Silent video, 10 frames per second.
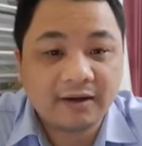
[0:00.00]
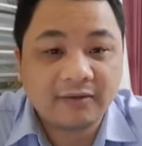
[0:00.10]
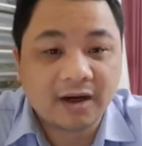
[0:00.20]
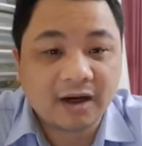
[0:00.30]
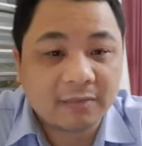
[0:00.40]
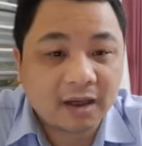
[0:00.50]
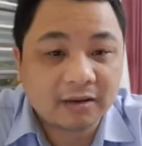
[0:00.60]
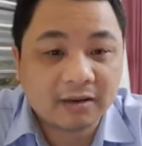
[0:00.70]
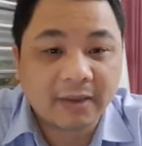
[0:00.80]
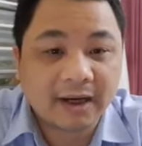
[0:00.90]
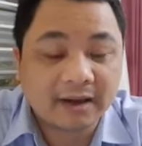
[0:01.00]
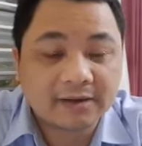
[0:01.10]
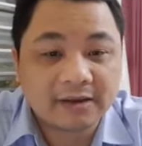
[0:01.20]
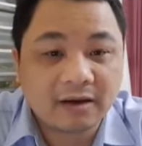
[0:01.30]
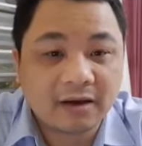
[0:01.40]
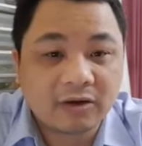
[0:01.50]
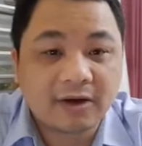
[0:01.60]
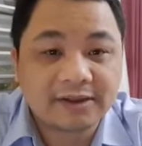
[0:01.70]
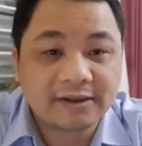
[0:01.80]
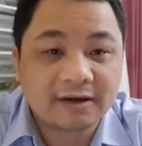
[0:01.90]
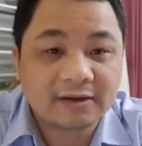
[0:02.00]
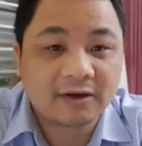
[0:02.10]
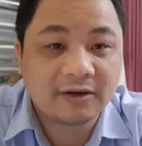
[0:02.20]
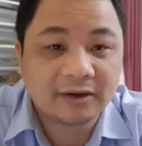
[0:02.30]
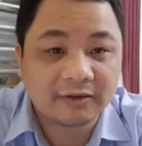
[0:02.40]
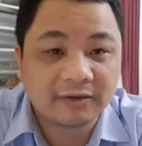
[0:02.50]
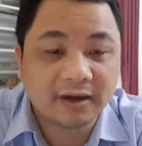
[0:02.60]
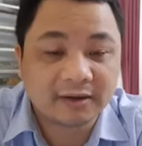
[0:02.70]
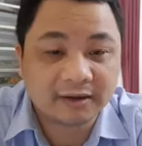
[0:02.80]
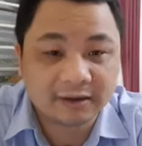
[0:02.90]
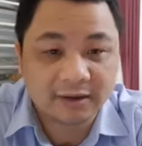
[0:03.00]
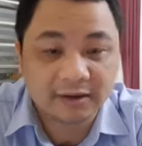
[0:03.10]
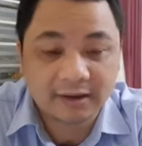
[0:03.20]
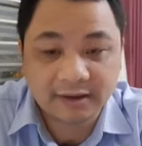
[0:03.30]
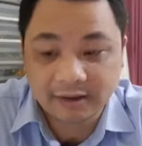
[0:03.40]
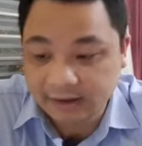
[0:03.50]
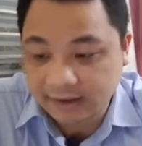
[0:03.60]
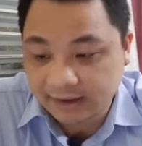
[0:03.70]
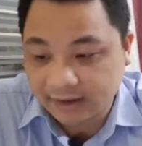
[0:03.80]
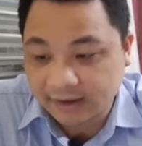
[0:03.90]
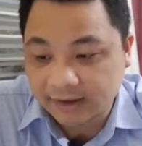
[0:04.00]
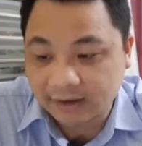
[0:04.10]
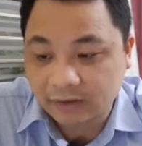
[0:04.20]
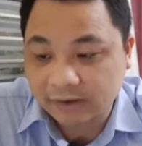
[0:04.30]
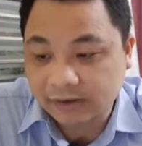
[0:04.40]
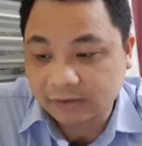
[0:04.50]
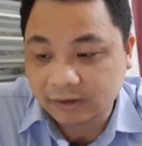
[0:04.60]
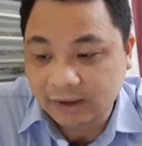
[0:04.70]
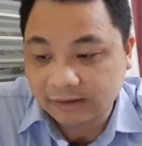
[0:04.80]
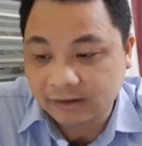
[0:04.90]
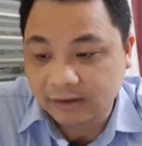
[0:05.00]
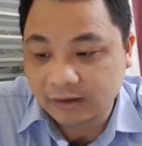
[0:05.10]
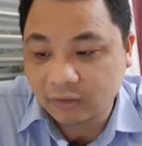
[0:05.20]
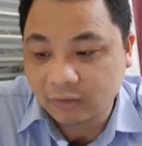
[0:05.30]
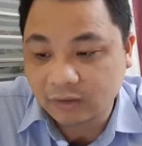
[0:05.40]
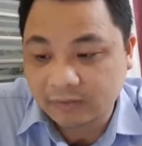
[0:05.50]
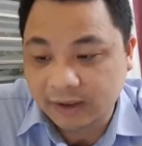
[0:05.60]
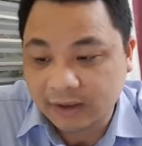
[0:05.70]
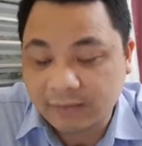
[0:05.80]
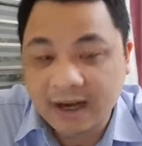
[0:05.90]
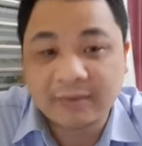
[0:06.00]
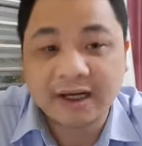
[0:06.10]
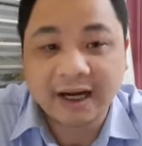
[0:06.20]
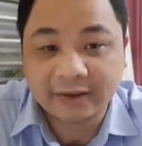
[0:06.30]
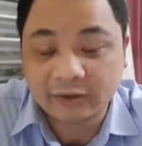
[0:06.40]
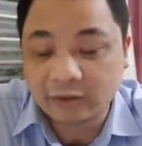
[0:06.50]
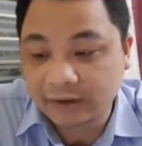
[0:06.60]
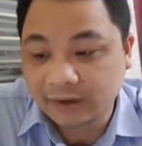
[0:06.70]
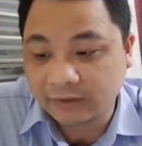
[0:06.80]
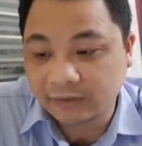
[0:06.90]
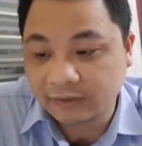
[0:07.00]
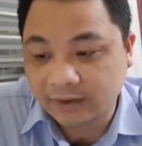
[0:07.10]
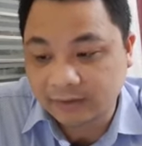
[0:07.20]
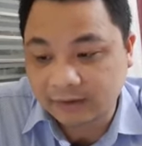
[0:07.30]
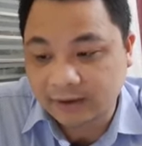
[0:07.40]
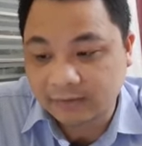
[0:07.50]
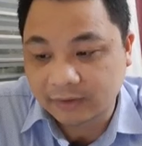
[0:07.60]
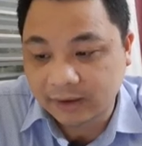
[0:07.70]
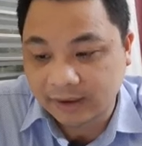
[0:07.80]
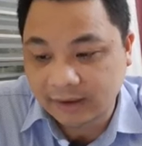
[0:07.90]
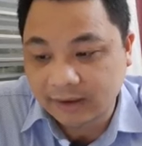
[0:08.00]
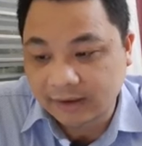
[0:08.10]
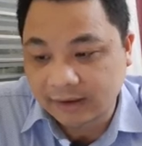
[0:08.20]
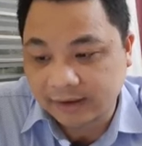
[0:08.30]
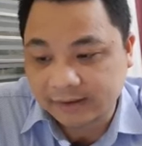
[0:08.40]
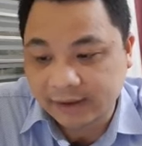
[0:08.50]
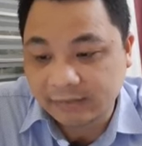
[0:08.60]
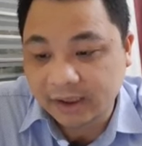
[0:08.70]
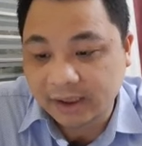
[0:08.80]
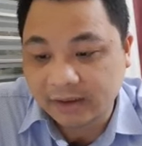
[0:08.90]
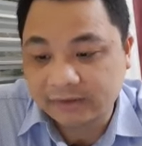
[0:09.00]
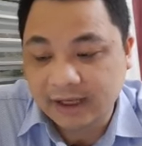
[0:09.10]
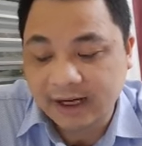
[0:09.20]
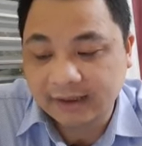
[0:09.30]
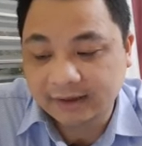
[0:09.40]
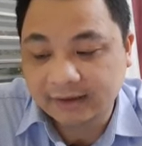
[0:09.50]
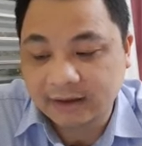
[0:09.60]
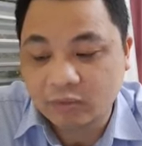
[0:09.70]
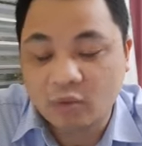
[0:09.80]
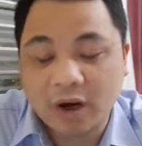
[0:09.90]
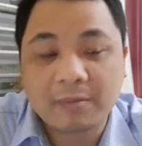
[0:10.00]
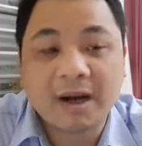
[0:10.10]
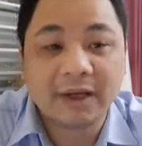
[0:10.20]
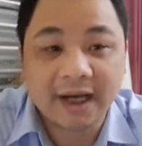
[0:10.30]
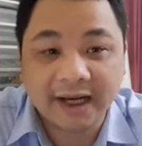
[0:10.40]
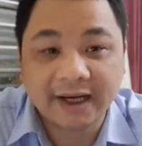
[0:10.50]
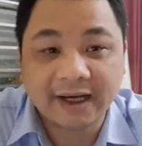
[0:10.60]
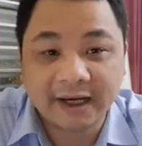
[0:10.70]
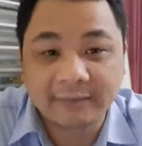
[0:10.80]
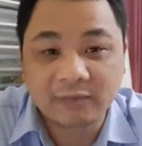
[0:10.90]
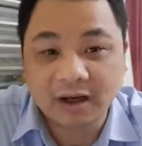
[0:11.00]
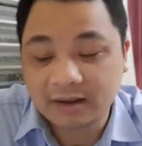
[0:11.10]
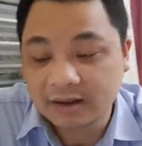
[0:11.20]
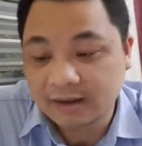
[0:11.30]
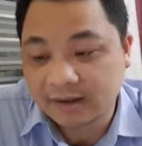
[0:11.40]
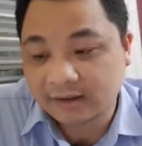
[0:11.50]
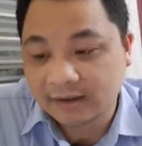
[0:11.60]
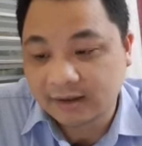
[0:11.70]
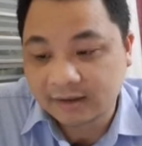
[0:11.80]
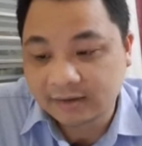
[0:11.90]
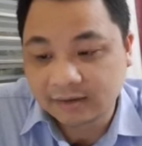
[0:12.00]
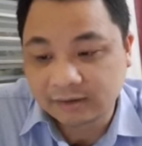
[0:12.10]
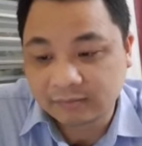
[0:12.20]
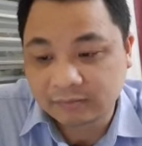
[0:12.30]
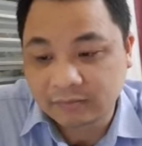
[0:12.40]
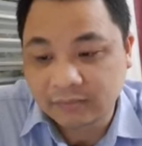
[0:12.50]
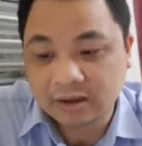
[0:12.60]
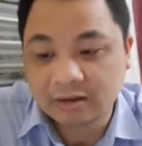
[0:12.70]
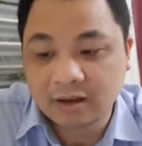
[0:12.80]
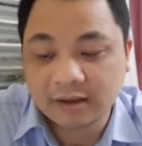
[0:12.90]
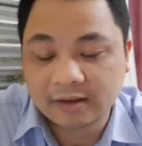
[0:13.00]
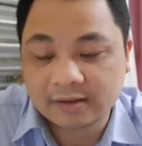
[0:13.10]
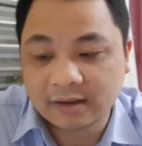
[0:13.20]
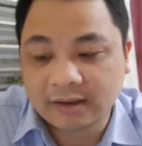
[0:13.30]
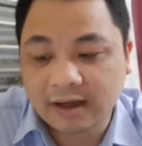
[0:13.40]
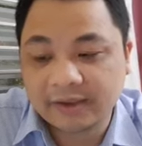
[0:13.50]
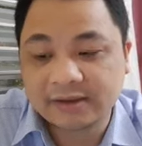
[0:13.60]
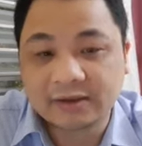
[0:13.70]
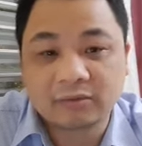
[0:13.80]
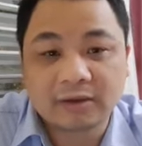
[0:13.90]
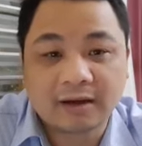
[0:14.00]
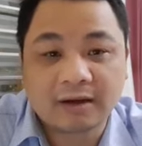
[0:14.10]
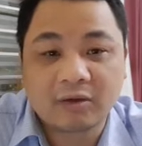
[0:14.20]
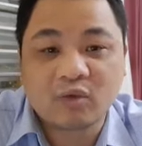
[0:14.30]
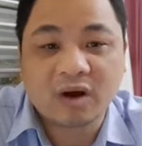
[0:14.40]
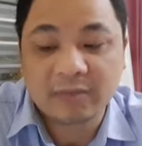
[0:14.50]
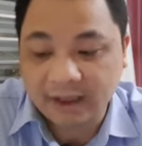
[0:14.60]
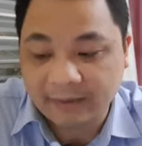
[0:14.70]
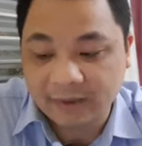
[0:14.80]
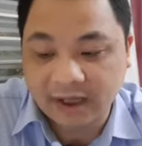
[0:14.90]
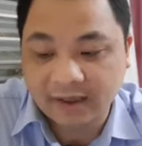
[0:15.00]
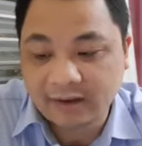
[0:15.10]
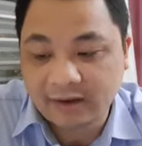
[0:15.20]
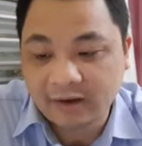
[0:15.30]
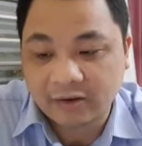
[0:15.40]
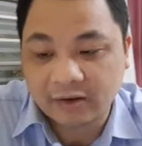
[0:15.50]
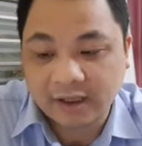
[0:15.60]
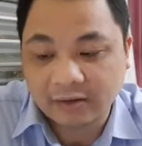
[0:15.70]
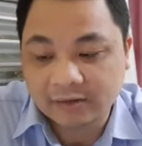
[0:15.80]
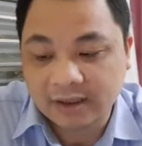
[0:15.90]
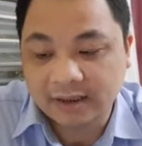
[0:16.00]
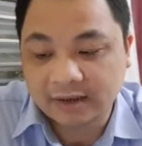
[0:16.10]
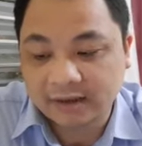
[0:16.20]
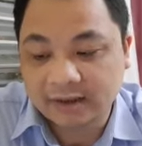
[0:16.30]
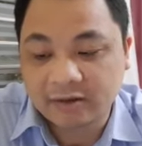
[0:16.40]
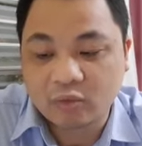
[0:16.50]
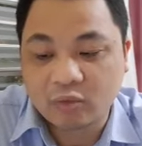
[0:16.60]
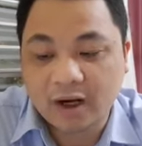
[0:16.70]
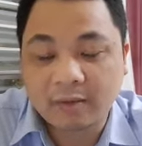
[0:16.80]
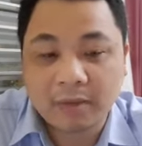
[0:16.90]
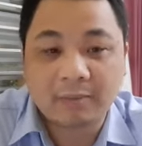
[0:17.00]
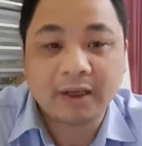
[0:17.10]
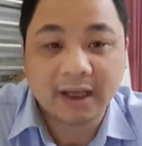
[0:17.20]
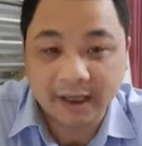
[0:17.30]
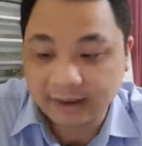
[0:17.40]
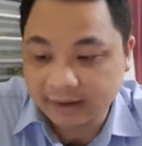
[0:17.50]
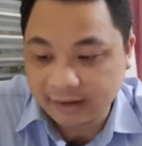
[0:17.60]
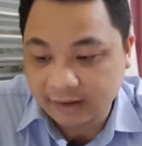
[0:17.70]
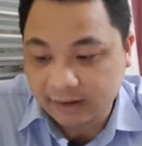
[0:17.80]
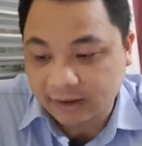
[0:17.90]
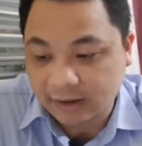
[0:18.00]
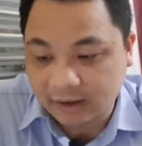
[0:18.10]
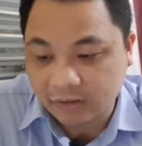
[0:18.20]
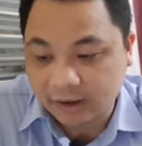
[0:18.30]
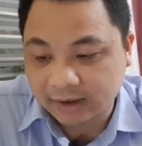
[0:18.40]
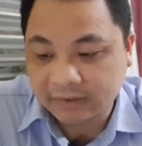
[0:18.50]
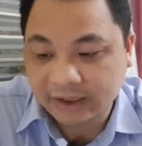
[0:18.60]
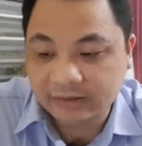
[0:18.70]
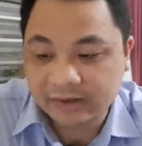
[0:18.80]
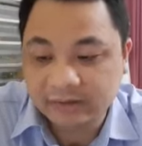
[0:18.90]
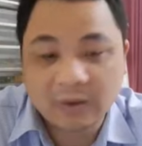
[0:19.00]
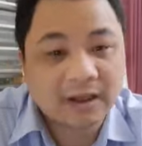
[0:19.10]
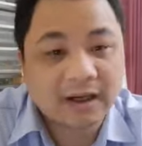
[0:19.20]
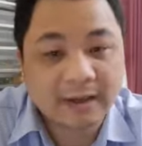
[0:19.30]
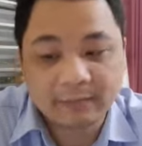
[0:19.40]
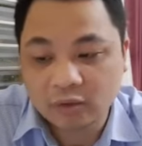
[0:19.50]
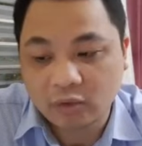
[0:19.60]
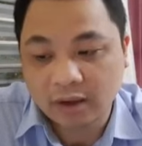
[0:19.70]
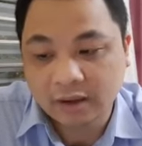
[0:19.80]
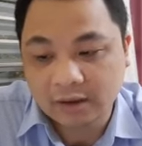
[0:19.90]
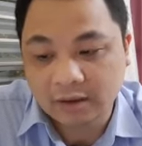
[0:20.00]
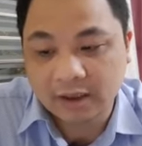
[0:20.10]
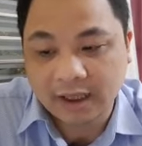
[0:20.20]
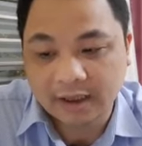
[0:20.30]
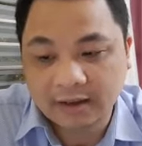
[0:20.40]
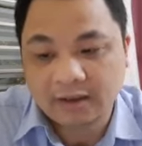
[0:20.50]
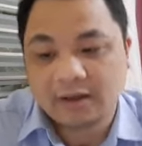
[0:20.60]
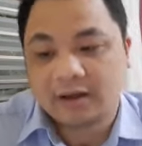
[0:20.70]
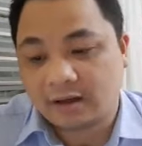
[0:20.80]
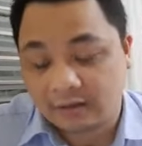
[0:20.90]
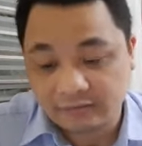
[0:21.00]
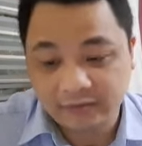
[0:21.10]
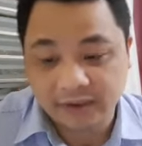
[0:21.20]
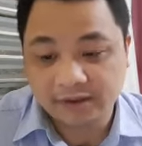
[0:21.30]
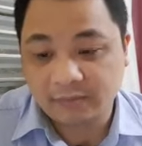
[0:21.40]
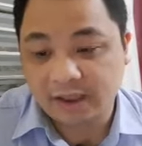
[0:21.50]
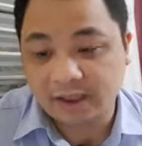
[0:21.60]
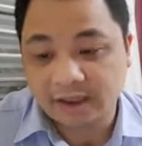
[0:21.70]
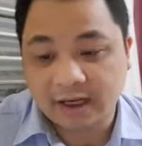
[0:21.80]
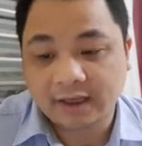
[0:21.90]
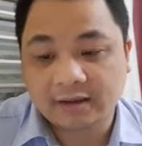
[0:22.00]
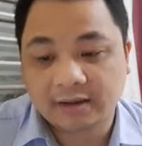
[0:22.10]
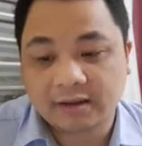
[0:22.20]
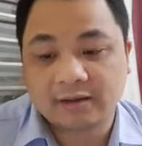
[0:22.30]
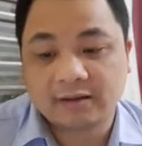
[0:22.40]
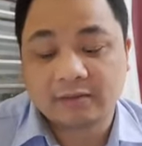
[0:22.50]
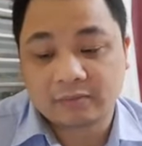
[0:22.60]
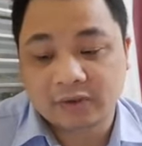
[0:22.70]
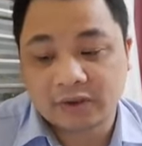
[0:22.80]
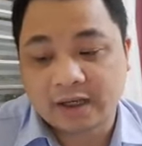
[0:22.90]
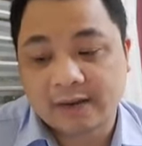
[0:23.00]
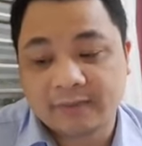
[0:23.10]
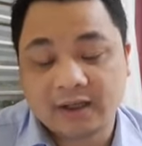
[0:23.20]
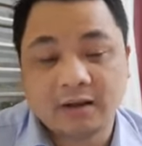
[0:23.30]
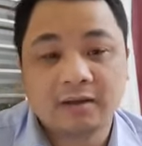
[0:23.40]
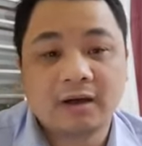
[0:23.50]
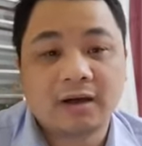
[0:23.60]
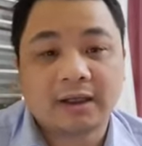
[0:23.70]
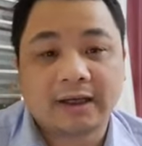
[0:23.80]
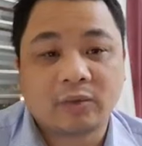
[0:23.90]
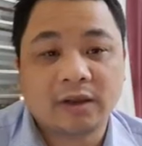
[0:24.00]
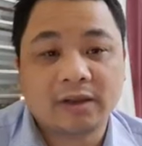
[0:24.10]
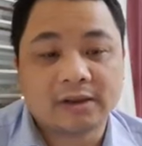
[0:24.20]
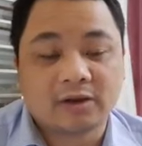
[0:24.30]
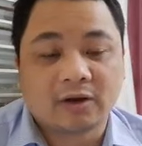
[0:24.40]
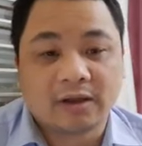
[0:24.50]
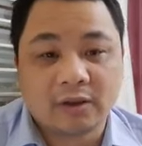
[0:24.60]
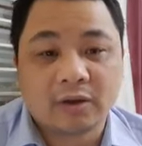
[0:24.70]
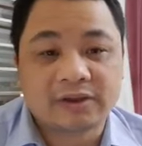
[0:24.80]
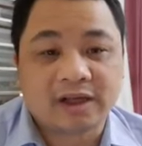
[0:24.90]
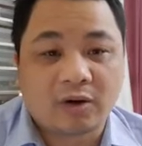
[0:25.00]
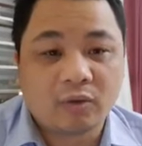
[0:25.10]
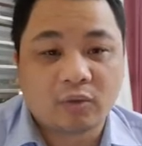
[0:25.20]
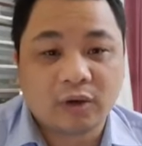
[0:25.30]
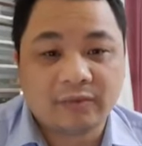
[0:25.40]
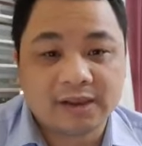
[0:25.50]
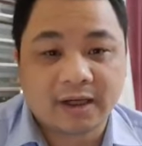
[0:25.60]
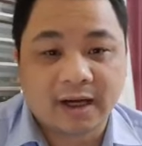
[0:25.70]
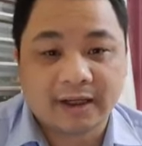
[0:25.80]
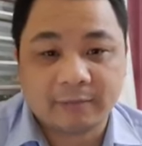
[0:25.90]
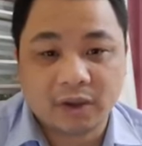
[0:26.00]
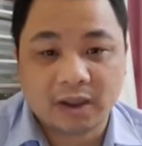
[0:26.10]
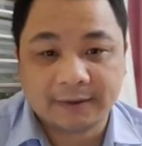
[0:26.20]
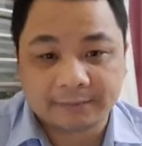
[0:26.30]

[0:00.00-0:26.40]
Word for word: và bạn Hương bé đã trả lời câu hỏi trước rồi đúng không ạ thì chúng ta thấy à, ngồi trước chúng ta trả lời đúng nó phải là 30 ngày thôi đúng không ạ trường hợp có thể à, xác minh kéo dài định là không quá 30 ngày em nhé Đấy, còn bình thường thì thời gian tạm đình chỉ công tác là không quá 15 ngày còn kéo dài thì là không quá 30 ngày ở câu hỏi tiếp theo xin mời các em liên quan đến thời hạn uh, viên chức bị khiển cách uh, thời hạn bị lâng lương cái này quy định rất rõ điều 56 của luật viên chức 2010